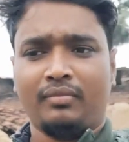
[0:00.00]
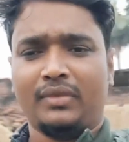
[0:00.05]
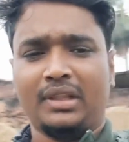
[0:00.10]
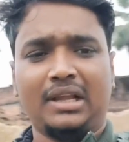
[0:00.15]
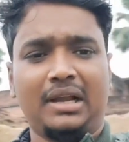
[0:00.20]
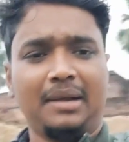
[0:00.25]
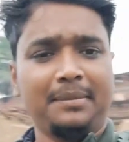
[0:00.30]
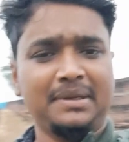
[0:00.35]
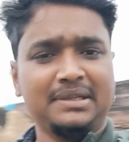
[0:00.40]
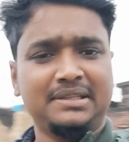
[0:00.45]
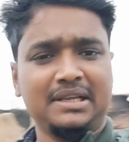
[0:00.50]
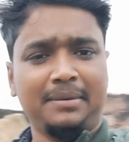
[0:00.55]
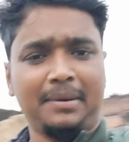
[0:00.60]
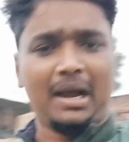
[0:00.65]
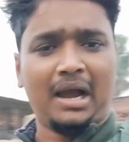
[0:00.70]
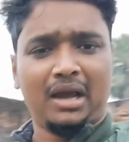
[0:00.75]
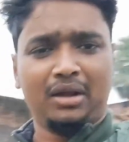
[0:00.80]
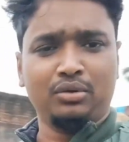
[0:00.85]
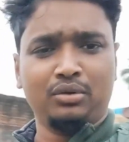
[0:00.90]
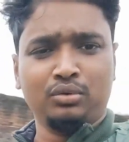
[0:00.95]
हमनी सब
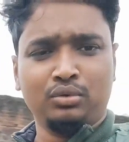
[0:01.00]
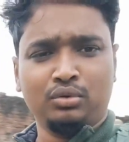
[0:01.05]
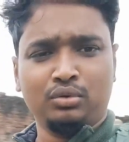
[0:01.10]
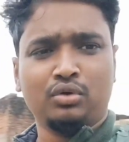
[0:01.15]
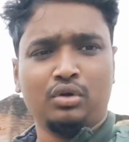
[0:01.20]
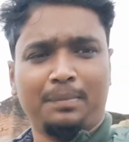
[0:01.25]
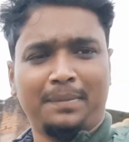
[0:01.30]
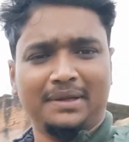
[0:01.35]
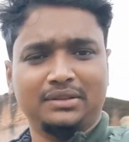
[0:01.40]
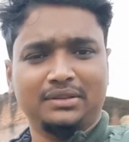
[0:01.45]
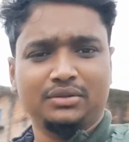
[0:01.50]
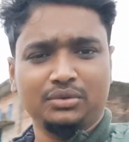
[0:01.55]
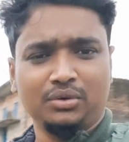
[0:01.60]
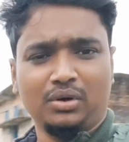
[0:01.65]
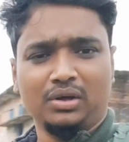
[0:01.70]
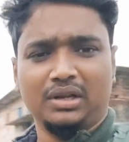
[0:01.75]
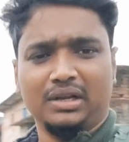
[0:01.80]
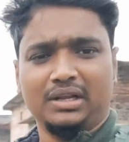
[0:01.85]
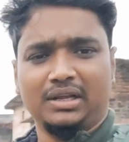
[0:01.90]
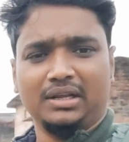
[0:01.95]
आलू उलू रोपतियो
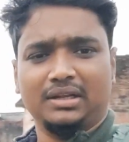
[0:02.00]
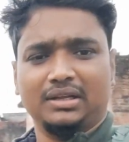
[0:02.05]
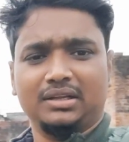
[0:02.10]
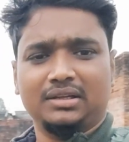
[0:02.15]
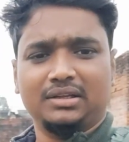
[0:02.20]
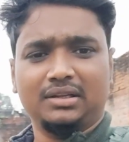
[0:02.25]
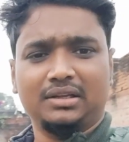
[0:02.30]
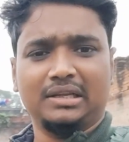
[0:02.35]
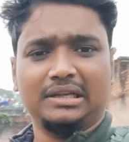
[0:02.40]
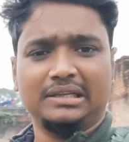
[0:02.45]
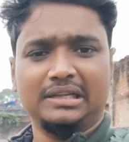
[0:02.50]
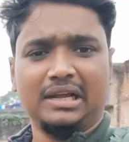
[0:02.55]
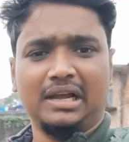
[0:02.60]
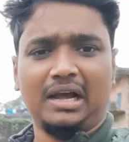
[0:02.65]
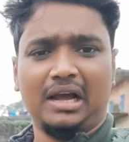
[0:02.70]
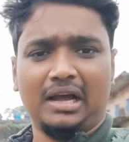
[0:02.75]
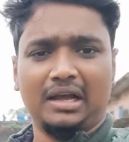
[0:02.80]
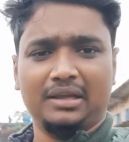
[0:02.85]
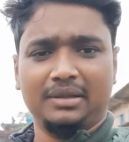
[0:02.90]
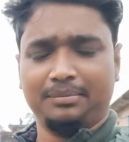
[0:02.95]
हल ना एजा
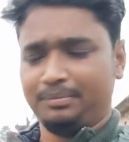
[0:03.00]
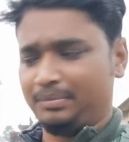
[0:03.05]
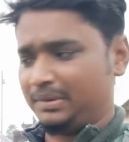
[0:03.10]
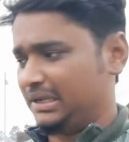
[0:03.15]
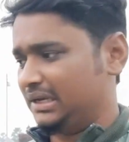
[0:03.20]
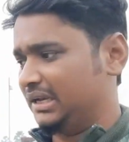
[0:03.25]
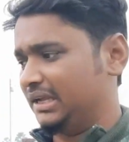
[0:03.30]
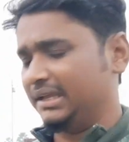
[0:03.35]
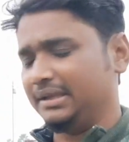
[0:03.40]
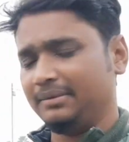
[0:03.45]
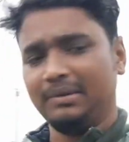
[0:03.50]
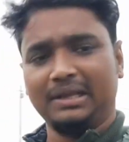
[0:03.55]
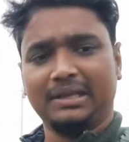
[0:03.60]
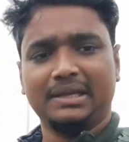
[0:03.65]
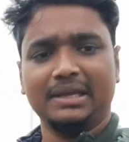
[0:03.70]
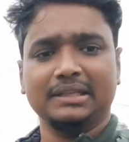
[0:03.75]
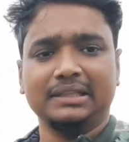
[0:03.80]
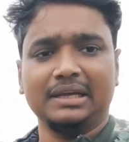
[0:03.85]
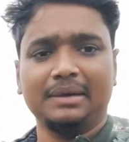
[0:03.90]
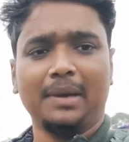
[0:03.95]
पहले ये वाला
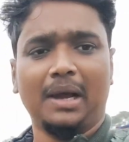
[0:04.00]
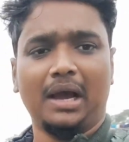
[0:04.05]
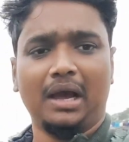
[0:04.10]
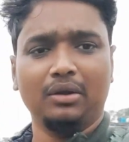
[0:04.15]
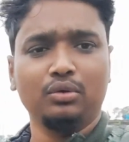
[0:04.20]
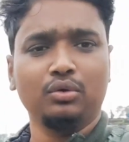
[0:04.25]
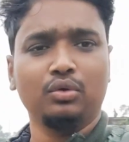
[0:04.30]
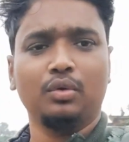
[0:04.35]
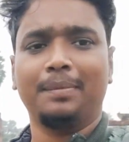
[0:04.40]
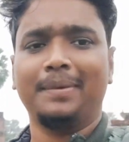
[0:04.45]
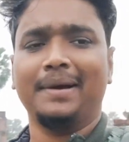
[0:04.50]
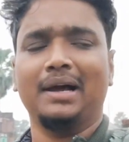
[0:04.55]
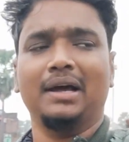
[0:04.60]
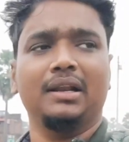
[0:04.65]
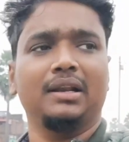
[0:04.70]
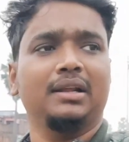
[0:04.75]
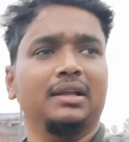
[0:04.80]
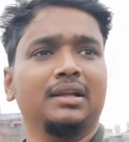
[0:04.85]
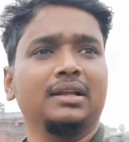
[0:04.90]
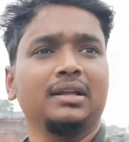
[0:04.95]
खेता में आलू रोपा
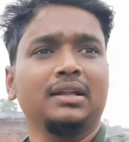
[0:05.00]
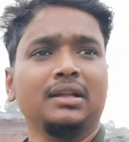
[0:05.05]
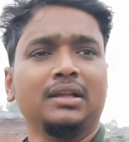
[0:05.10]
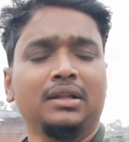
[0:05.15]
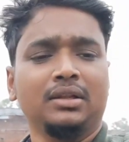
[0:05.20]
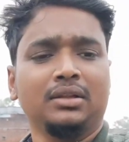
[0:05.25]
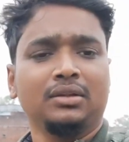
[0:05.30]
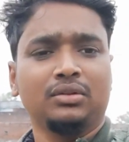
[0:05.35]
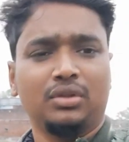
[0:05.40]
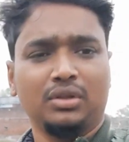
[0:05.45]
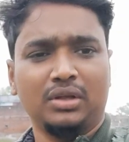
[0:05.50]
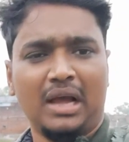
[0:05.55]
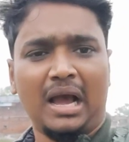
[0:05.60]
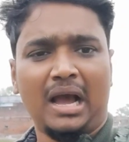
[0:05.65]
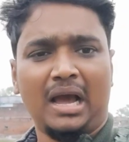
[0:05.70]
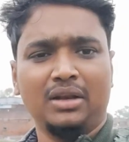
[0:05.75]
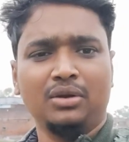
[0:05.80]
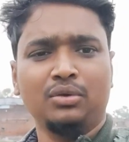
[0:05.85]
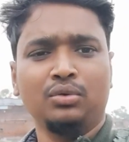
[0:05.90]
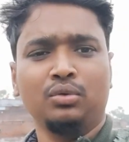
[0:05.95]
हल तो
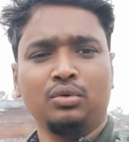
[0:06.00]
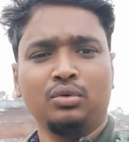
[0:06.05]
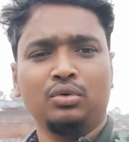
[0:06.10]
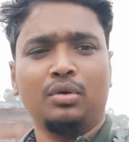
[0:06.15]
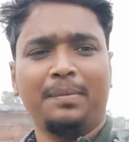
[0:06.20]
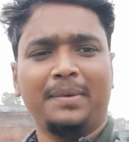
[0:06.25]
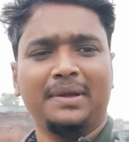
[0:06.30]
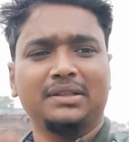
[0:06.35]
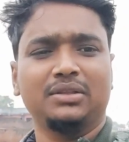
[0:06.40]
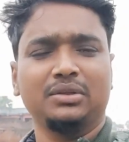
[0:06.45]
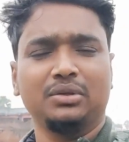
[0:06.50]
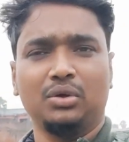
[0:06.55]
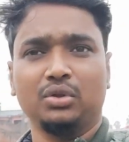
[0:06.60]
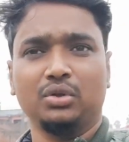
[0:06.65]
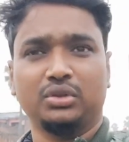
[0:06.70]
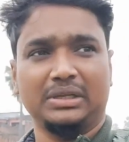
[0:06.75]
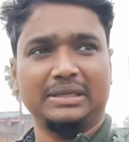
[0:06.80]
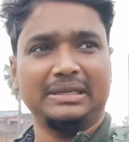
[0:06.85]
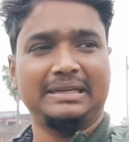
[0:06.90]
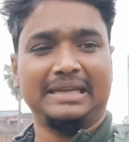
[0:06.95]
आलू उलू रोपतियो
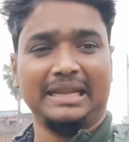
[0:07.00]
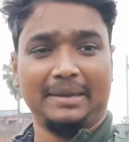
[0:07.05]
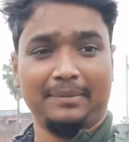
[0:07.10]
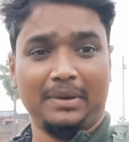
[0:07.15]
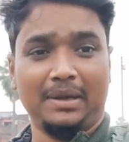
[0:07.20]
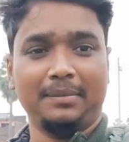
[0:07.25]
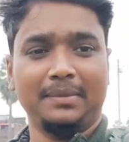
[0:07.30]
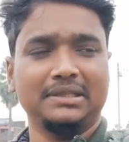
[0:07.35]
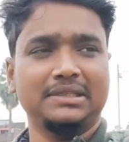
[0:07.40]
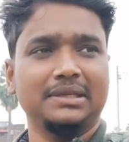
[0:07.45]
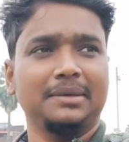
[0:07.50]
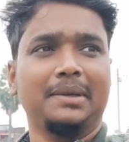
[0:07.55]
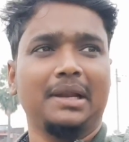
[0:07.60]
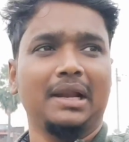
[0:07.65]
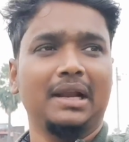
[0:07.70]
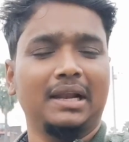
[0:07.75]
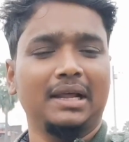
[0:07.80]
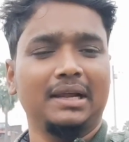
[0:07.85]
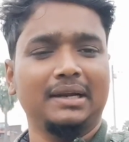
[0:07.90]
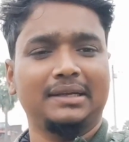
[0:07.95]
तो ये टाइमा में जब
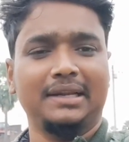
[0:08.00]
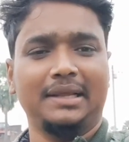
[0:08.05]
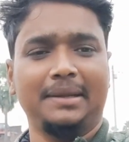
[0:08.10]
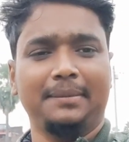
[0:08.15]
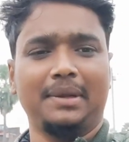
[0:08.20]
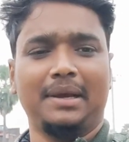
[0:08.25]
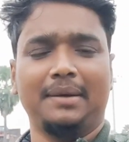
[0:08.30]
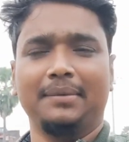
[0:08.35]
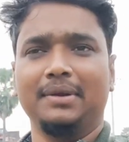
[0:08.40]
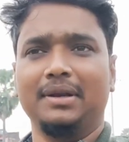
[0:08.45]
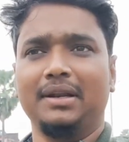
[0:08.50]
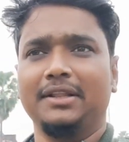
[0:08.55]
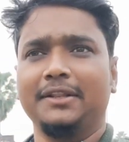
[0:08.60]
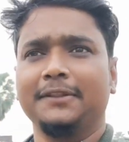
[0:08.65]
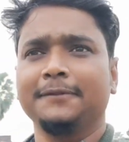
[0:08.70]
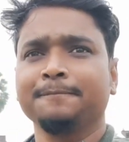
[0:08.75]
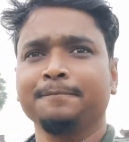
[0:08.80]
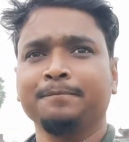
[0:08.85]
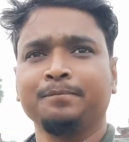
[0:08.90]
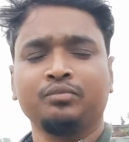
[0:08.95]
ठंडा के टाइम आवल
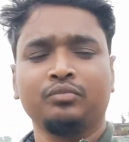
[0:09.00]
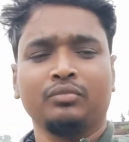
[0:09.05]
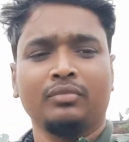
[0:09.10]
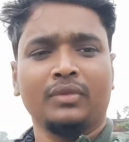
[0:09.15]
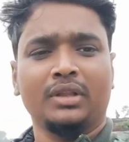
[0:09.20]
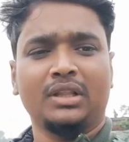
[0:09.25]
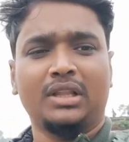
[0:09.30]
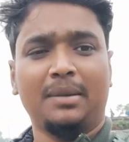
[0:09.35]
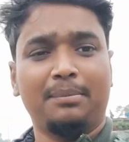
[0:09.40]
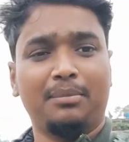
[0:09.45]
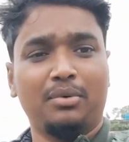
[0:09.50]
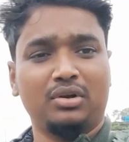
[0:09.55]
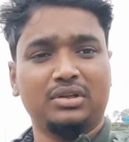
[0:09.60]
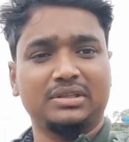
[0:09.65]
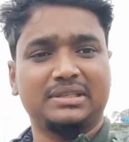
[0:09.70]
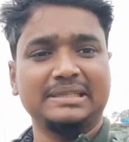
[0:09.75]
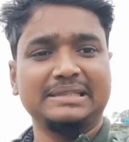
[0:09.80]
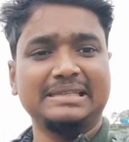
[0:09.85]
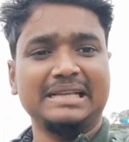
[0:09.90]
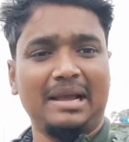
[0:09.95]
तब
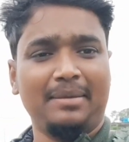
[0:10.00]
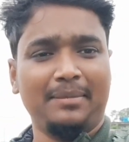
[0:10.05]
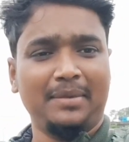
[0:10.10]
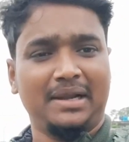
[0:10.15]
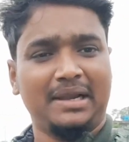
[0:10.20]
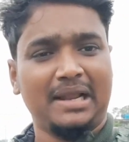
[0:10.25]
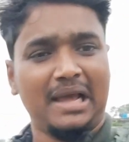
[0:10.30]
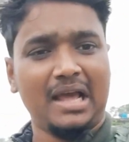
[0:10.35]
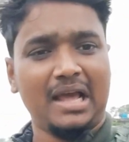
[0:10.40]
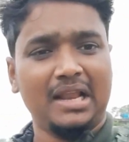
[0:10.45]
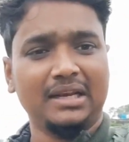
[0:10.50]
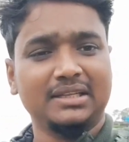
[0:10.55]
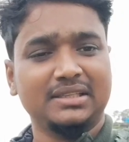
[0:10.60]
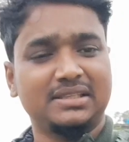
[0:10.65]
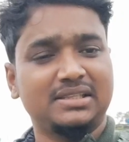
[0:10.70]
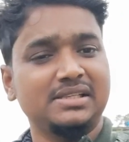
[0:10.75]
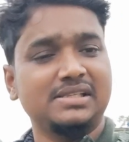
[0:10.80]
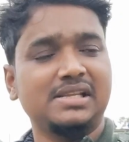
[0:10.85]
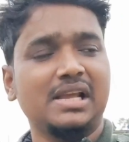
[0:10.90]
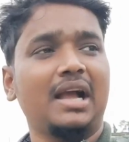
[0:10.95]
बोरसिया में डाल के
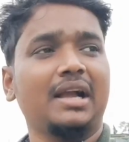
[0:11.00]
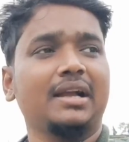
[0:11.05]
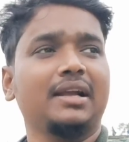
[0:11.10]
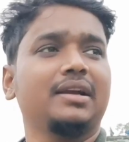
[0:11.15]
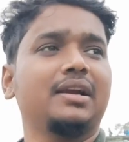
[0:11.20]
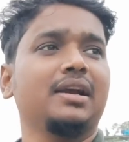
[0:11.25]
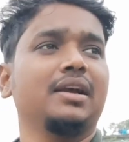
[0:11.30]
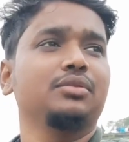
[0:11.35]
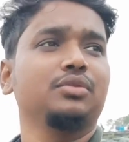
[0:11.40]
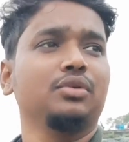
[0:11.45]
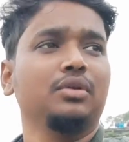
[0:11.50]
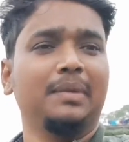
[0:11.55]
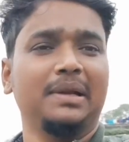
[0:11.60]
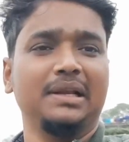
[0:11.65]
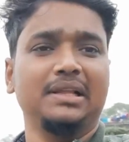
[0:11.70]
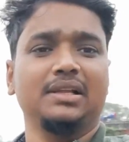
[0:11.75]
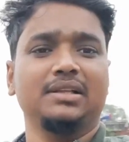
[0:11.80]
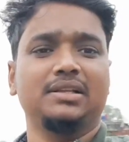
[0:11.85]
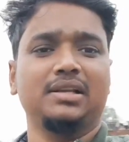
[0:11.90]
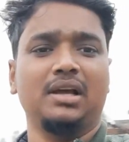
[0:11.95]
सिझा के खेती बड़ी
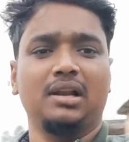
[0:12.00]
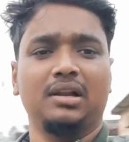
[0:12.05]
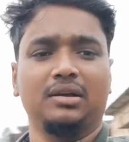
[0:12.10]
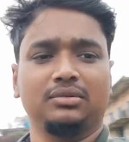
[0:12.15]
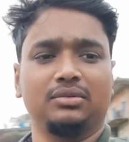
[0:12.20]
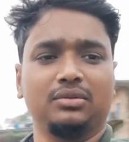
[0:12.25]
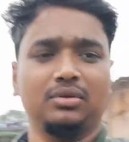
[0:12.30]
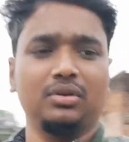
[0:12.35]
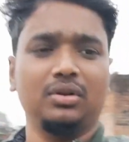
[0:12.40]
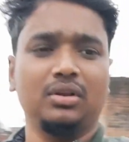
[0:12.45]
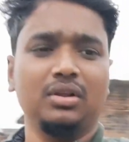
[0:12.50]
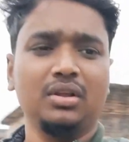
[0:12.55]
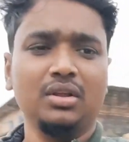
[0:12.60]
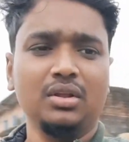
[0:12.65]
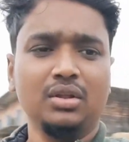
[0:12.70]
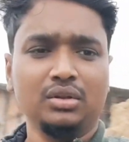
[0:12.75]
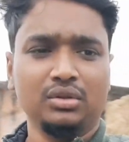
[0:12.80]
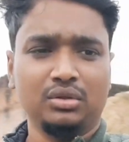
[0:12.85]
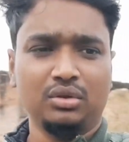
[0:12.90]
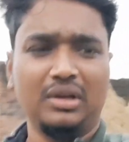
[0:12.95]
अच्छा लगता है
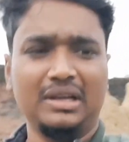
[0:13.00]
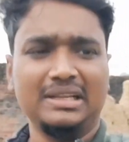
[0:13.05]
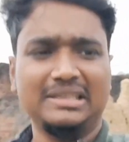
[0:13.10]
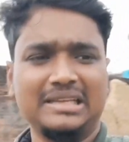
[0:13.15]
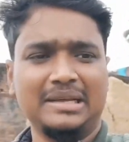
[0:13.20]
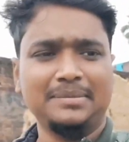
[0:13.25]
तो वही सब